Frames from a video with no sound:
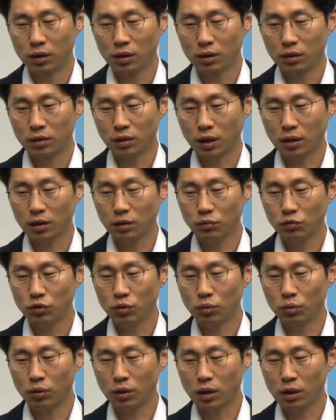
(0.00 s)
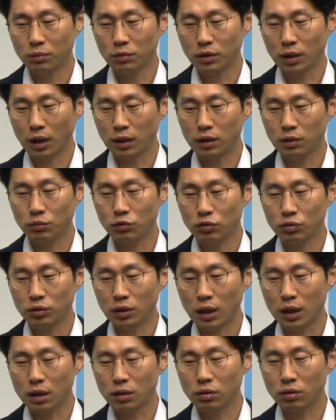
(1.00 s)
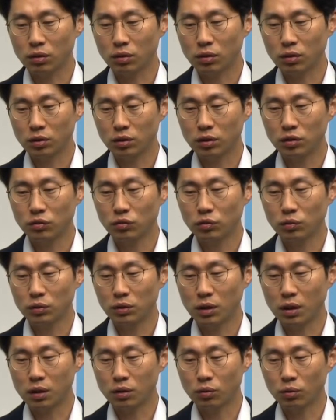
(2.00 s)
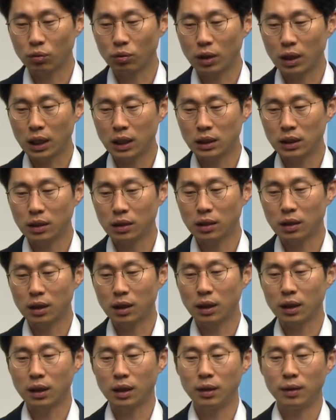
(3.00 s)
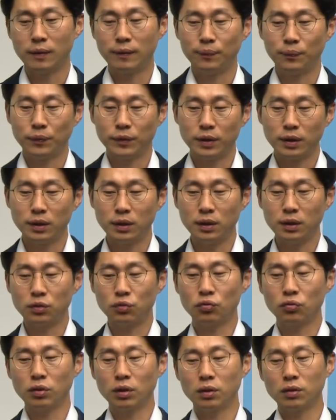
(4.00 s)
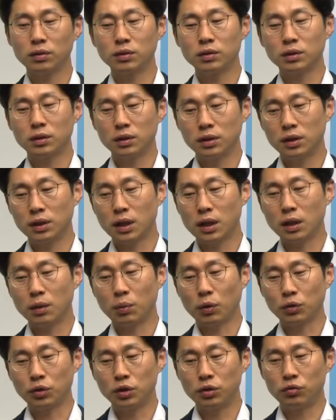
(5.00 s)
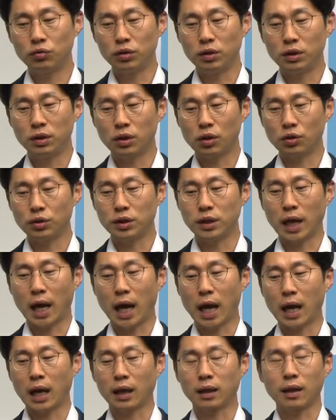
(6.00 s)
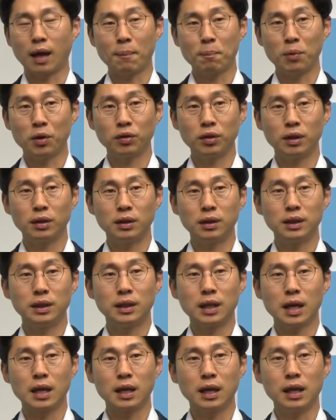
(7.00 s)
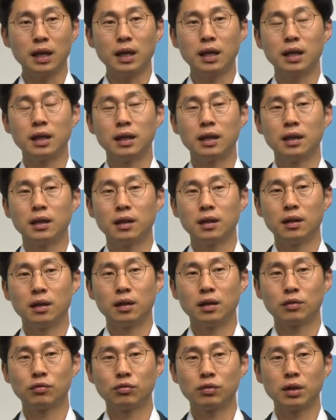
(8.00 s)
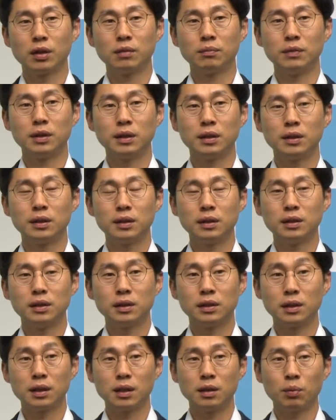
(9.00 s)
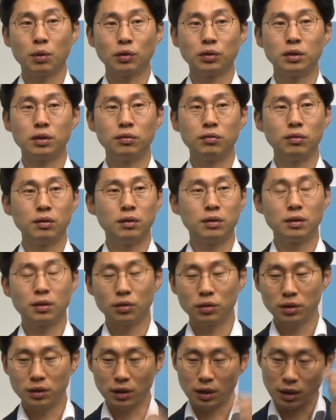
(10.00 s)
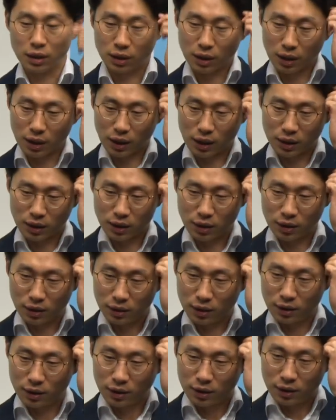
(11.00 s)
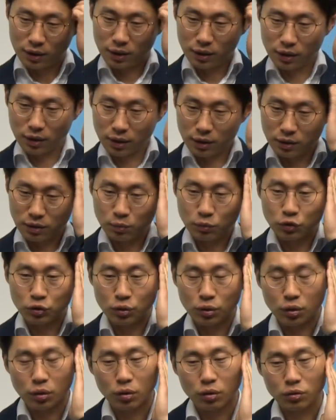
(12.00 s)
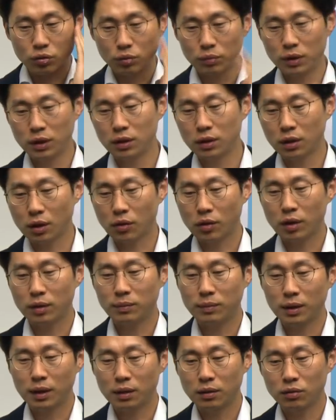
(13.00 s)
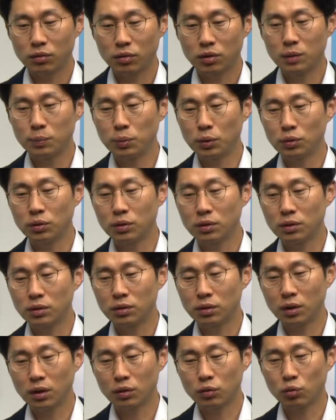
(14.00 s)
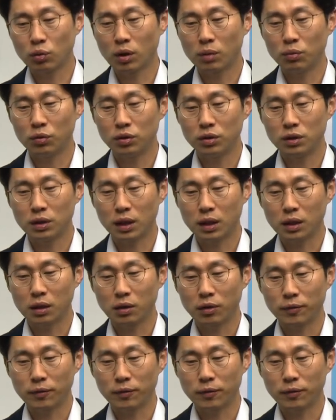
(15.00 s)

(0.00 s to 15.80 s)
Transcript: 장기물이 올라가면 단기물도 따라서 기준금이 따라서 올라갈 텐데 이 충격을 시장이 버틸 수 있을 것이냐 3% 이상의 어, 국채금리를 시장이 버틸 수 있을 것이냐에 대한 아, 의문도 좀 있는 상황입니다. 그래서 지표들은 그렇게 좋아 보이진 않아요.